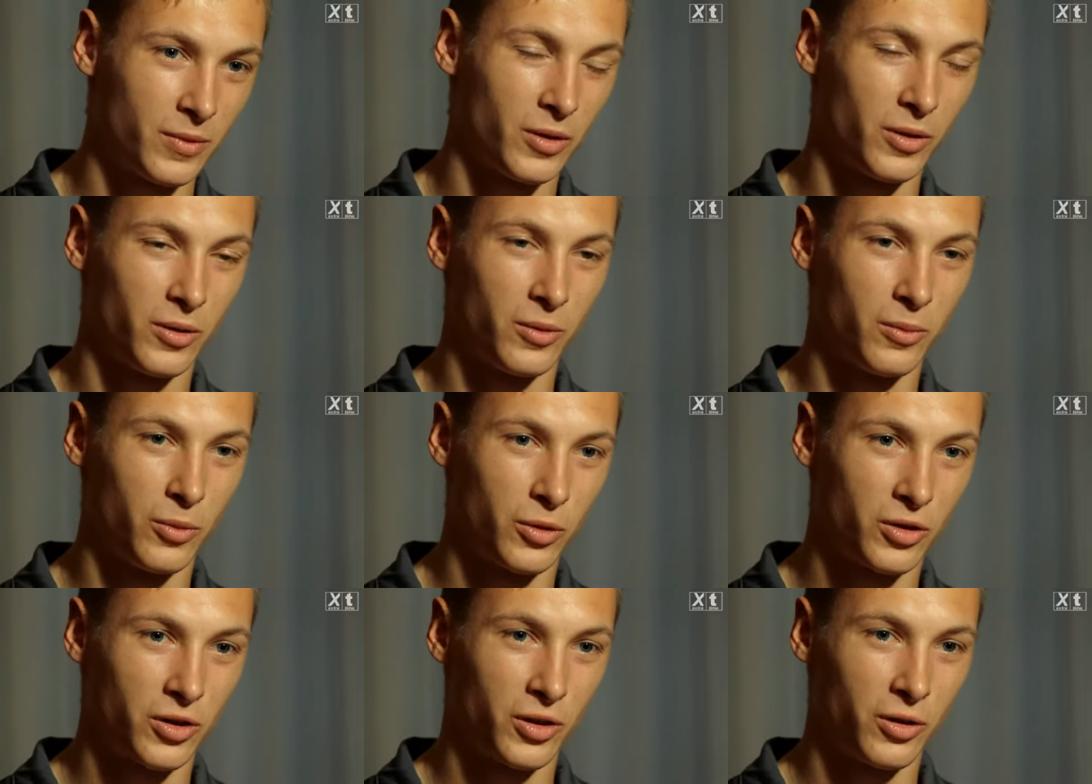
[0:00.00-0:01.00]
do
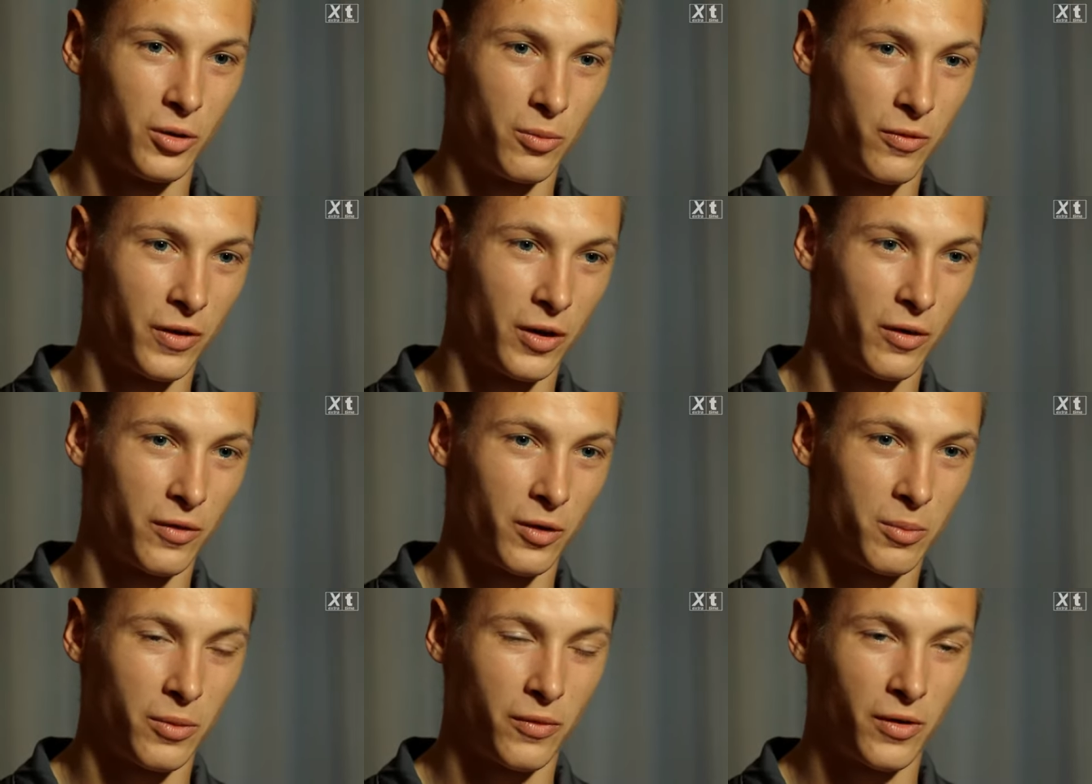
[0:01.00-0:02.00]
młodszych grup
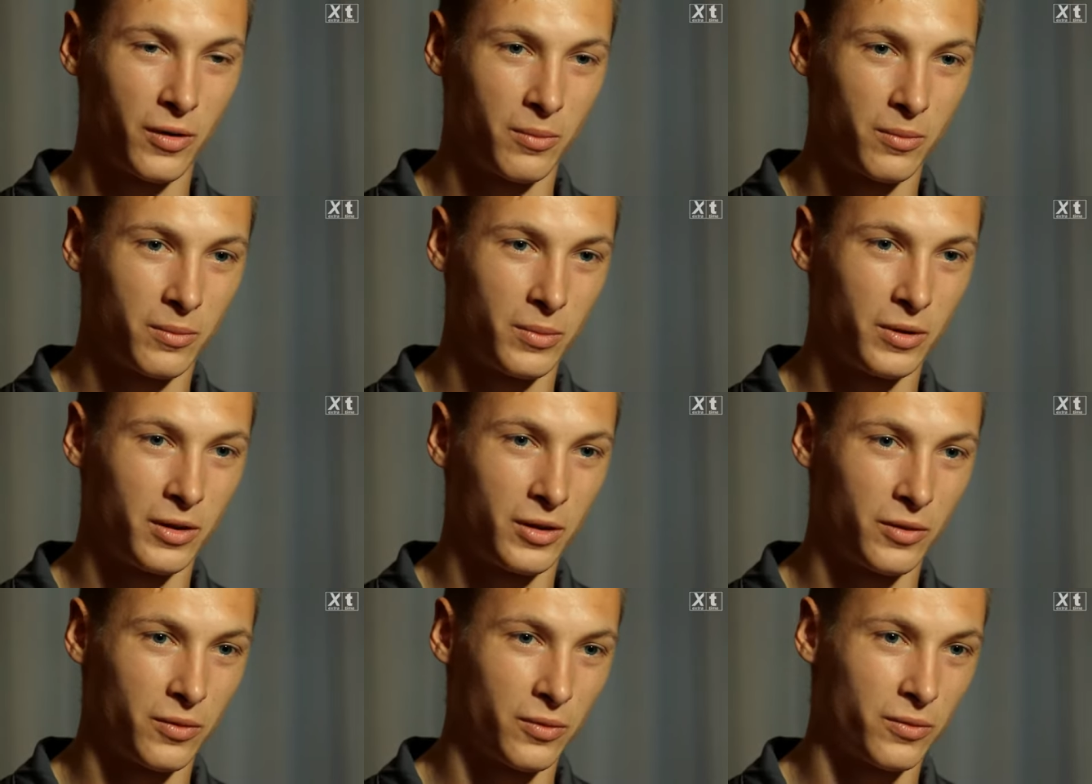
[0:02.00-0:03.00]
wiekowych powinien
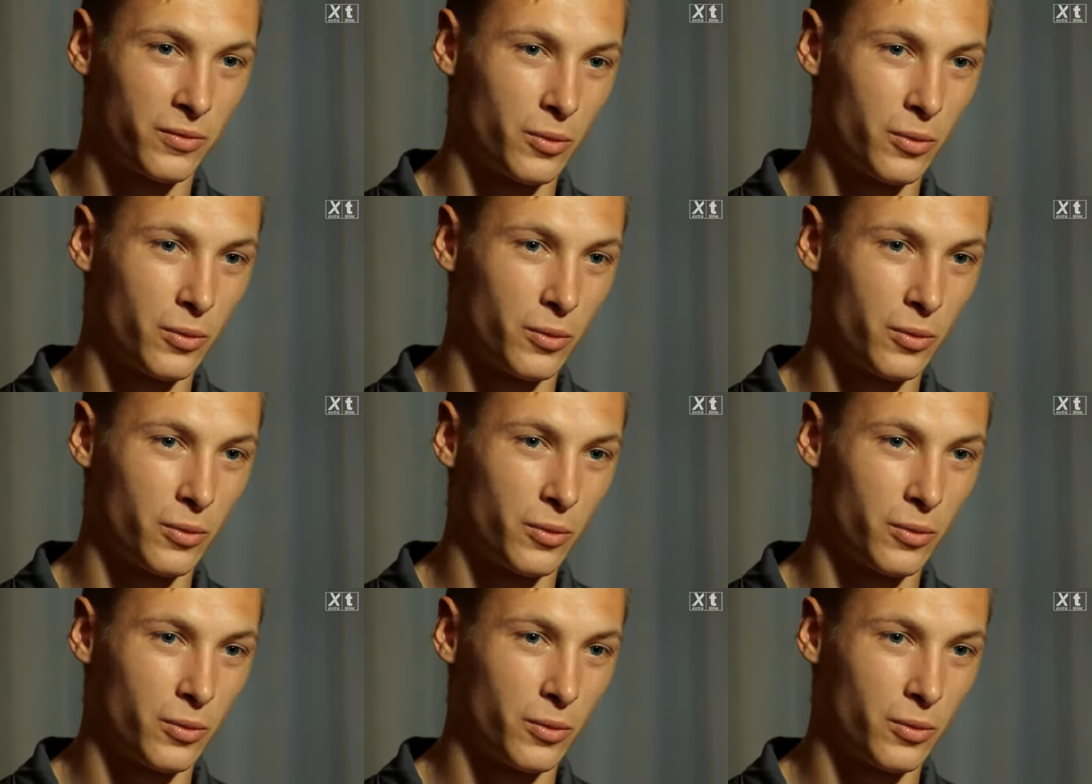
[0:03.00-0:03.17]
być